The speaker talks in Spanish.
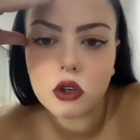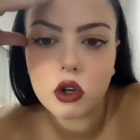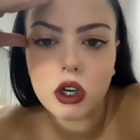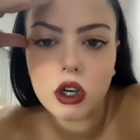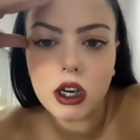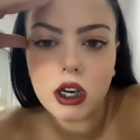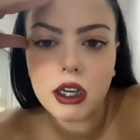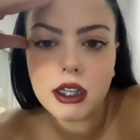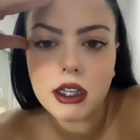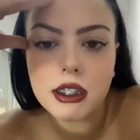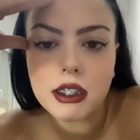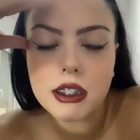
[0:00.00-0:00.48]

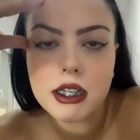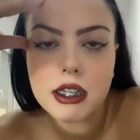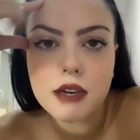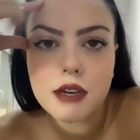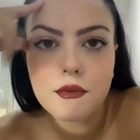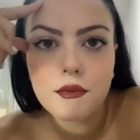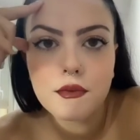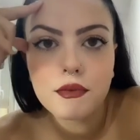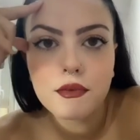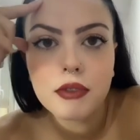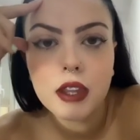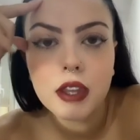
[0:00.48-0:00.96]
Hola,
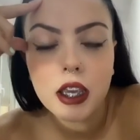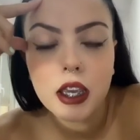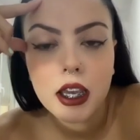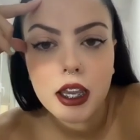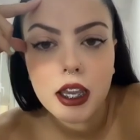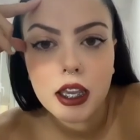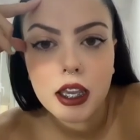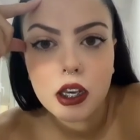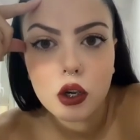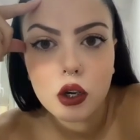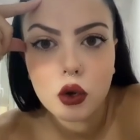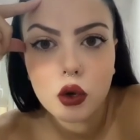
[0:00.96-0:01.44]
Leisha
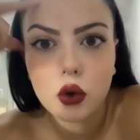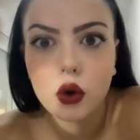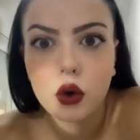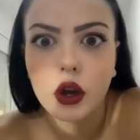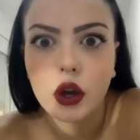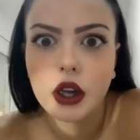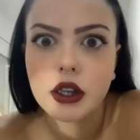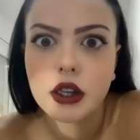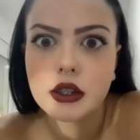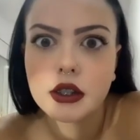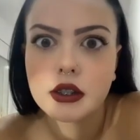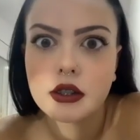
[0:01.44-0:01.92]

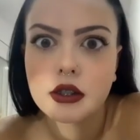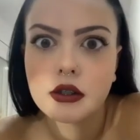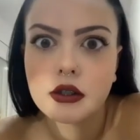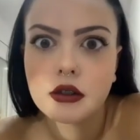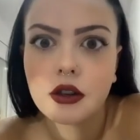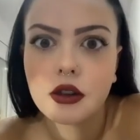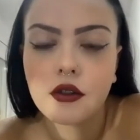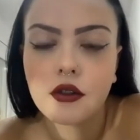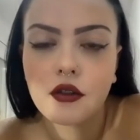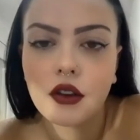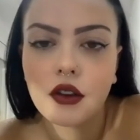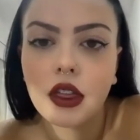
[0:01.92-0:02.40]
no
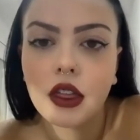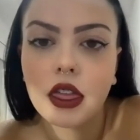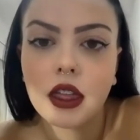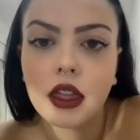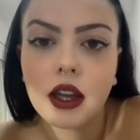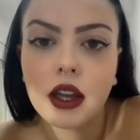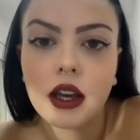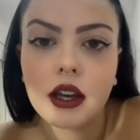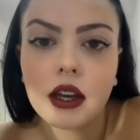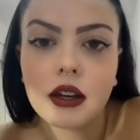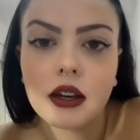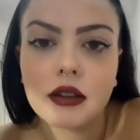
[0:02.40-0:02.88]
es
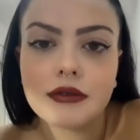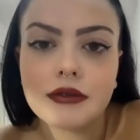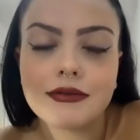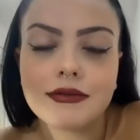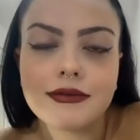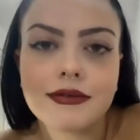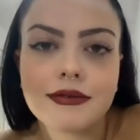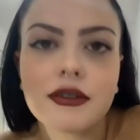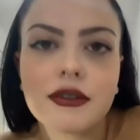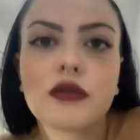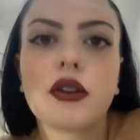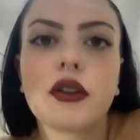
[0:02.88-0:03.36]

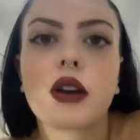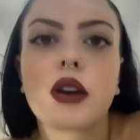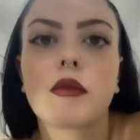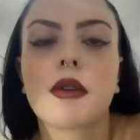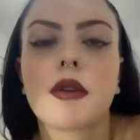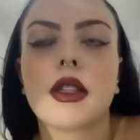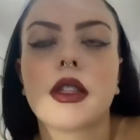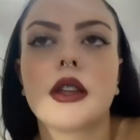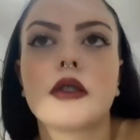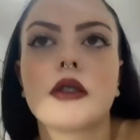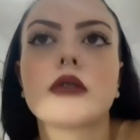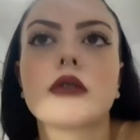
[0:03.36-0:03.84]
difícil mm,
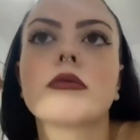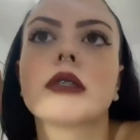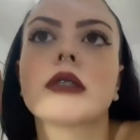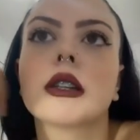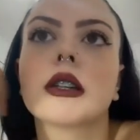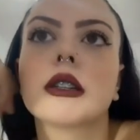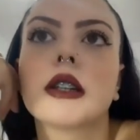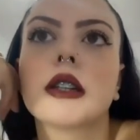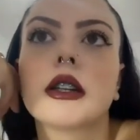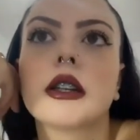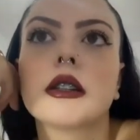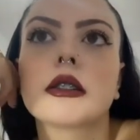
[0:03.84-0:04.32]
farmacéutico, lo que
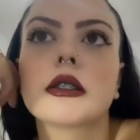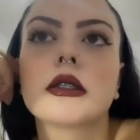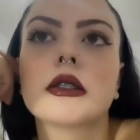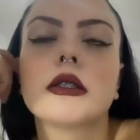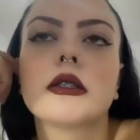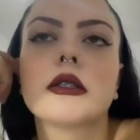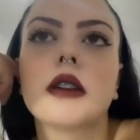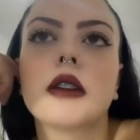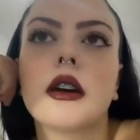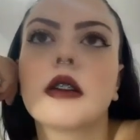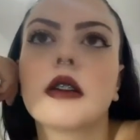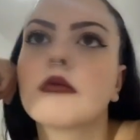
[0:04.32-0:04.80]
pasa que tienes
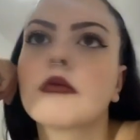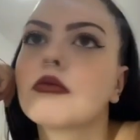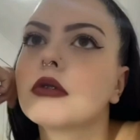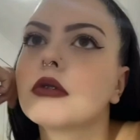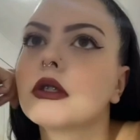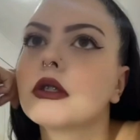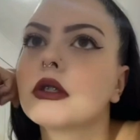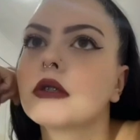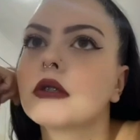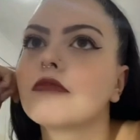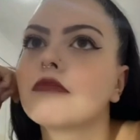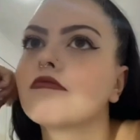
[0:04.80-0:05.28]
que estar
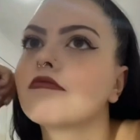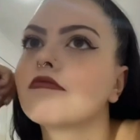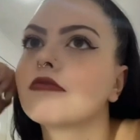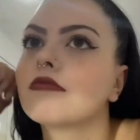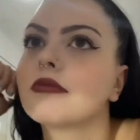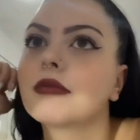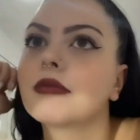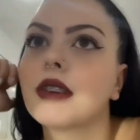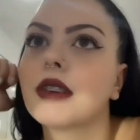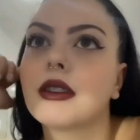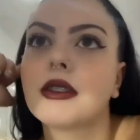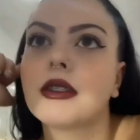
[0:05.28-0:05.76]
pues
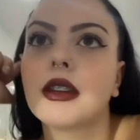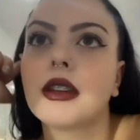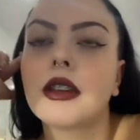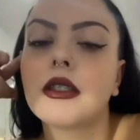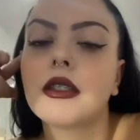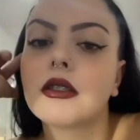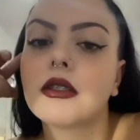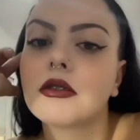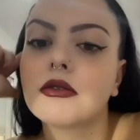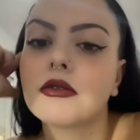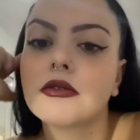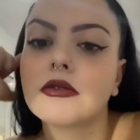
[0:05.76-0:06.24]

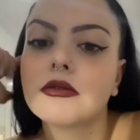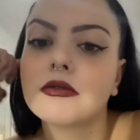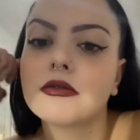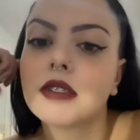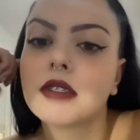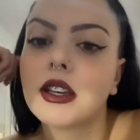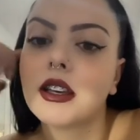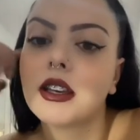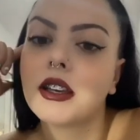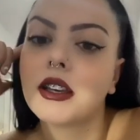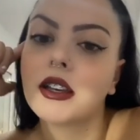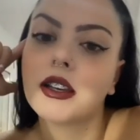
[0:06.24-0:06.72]
atento,